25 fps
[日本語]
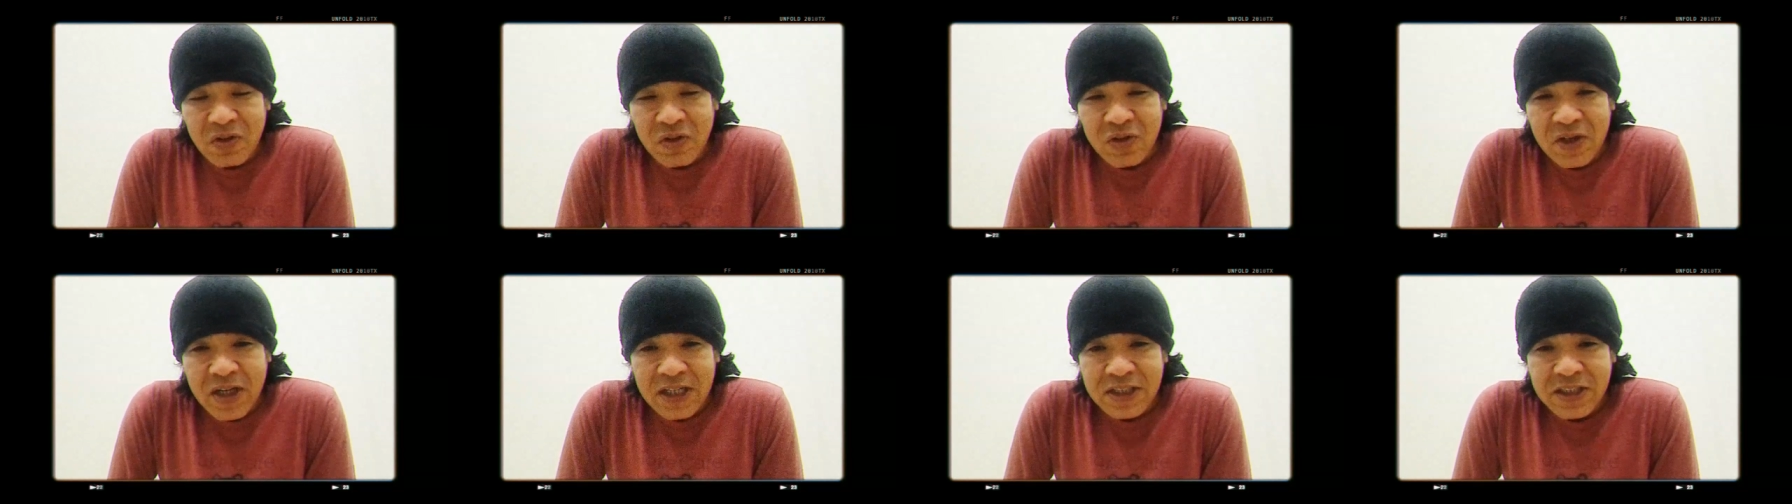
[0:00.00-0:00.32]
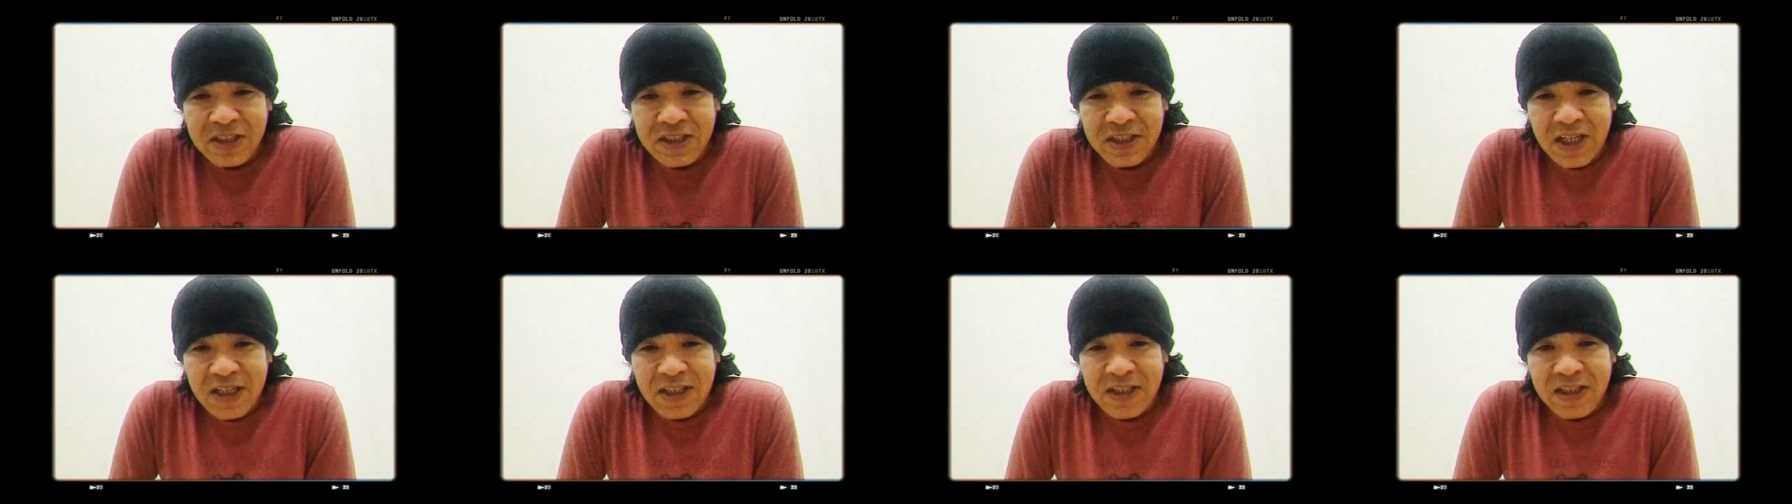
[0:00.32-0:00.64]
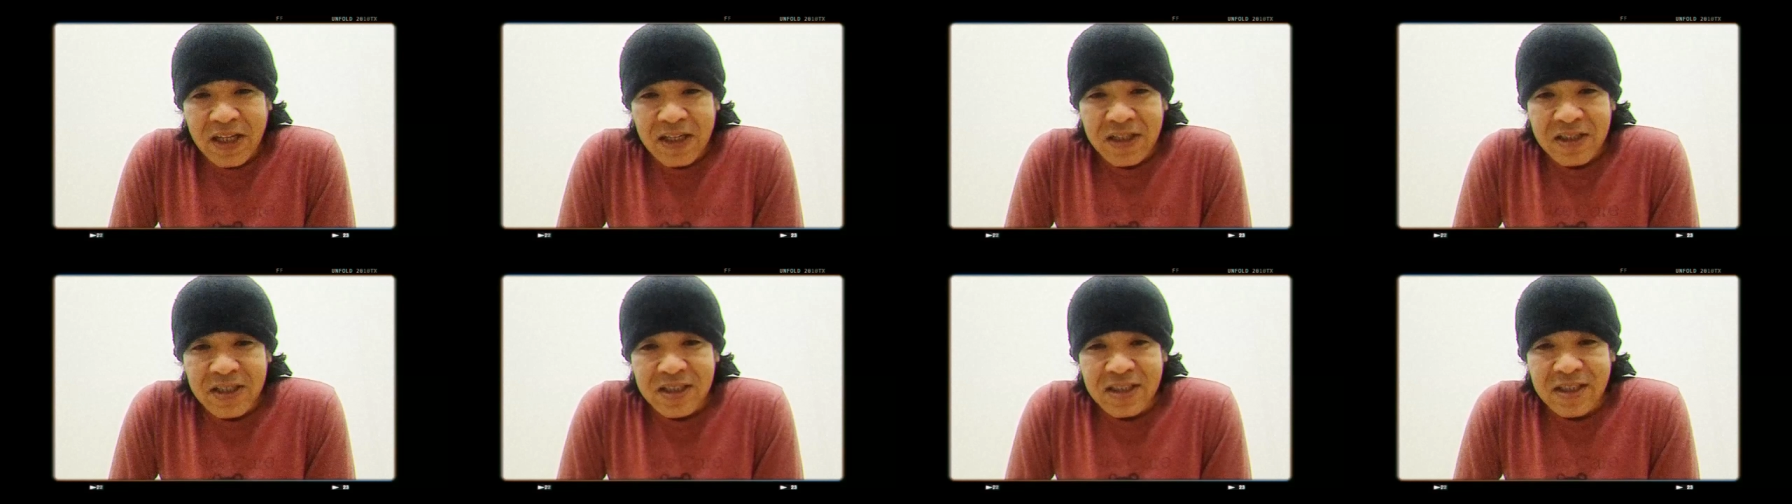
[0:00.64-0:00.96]
ていう感じだっ
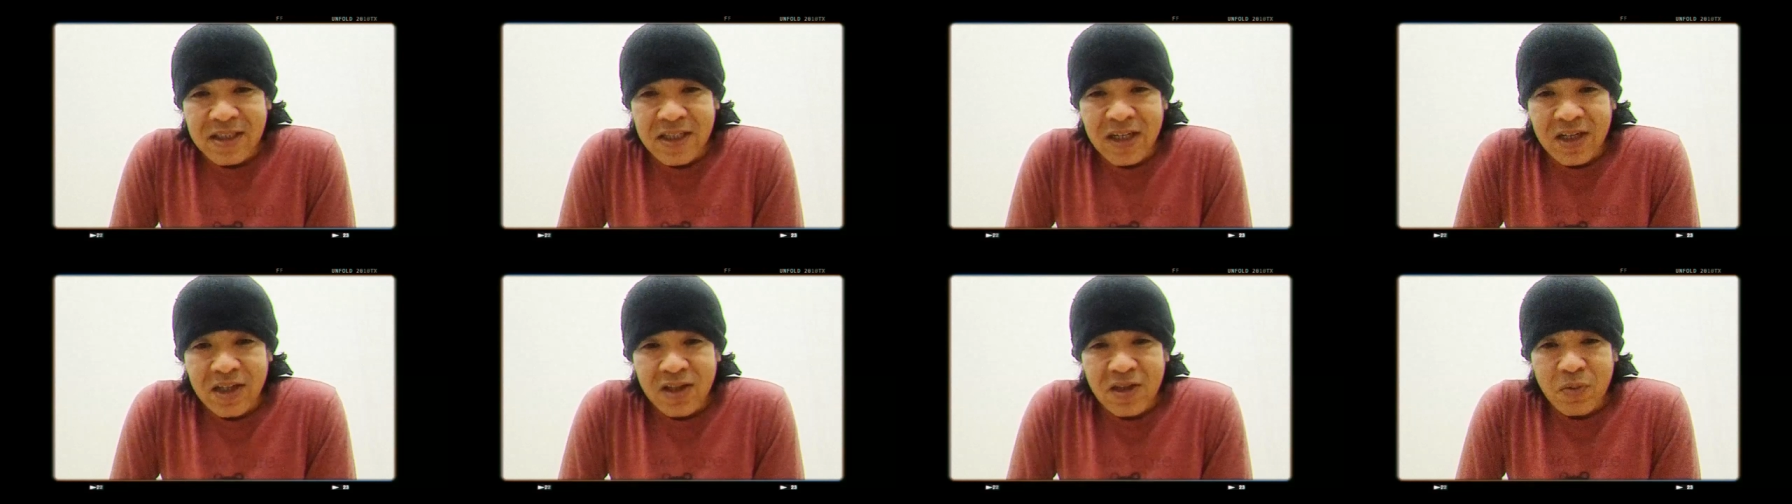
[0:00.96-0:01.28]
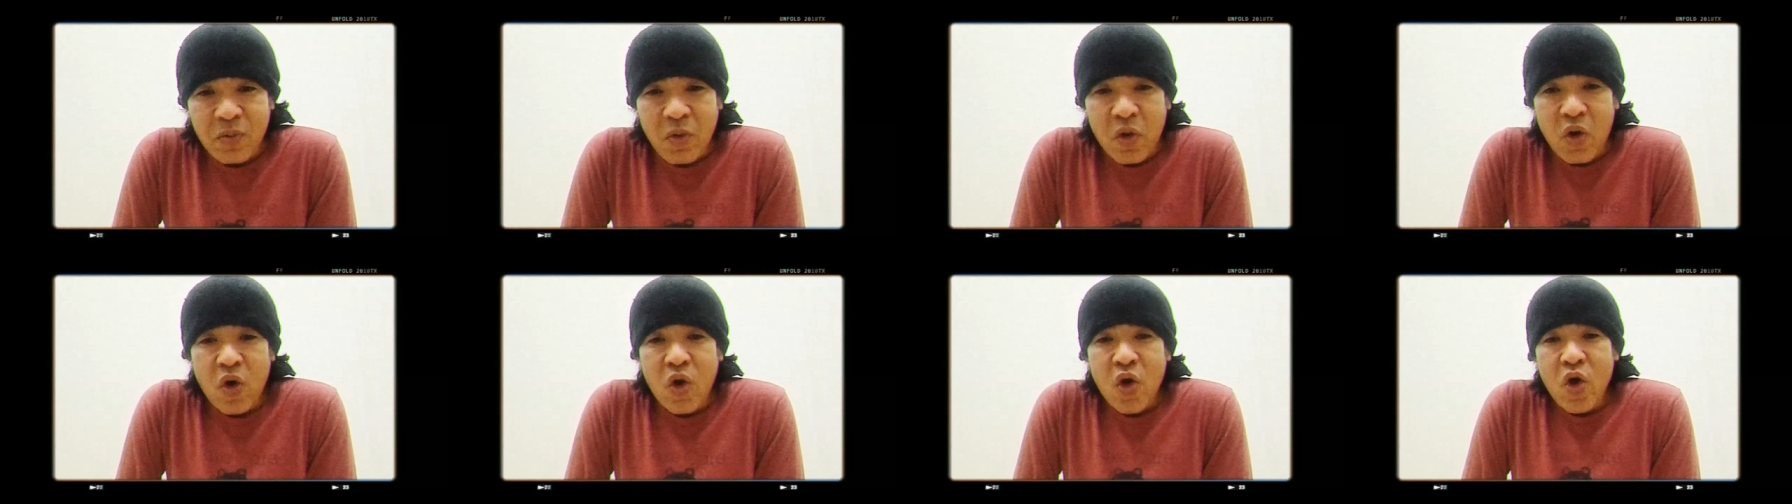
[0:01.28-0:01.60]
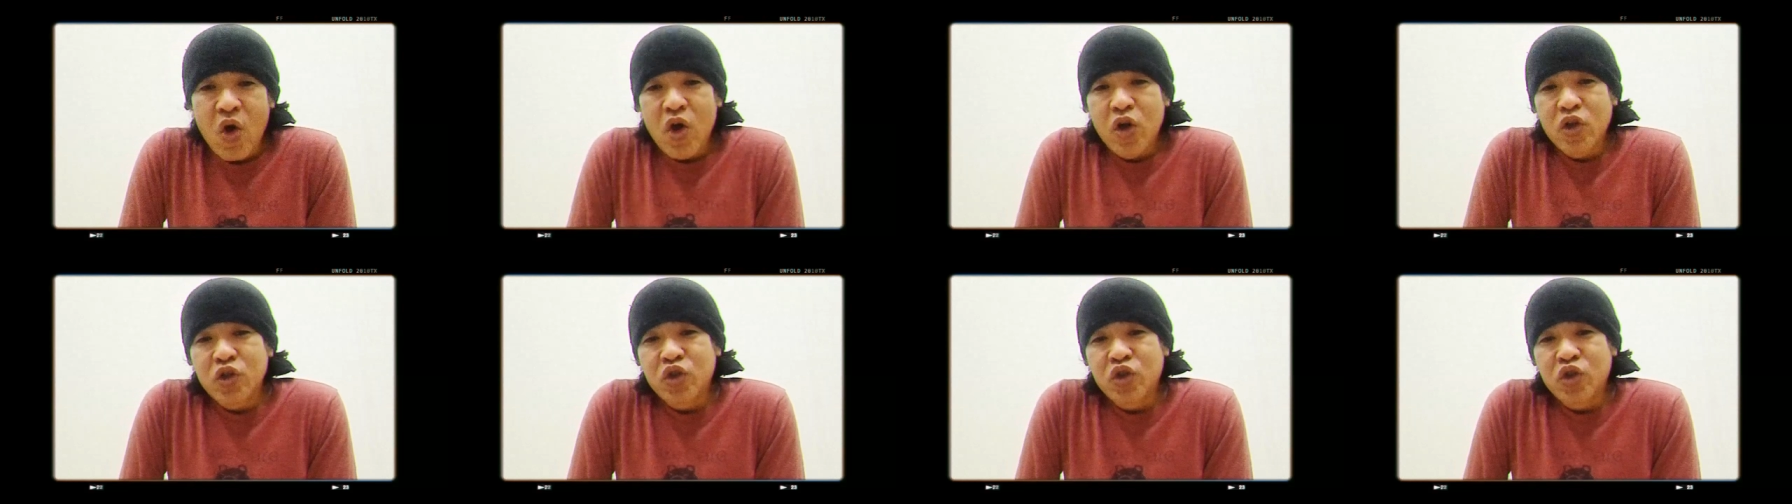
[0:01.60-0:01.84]
たんですけれども、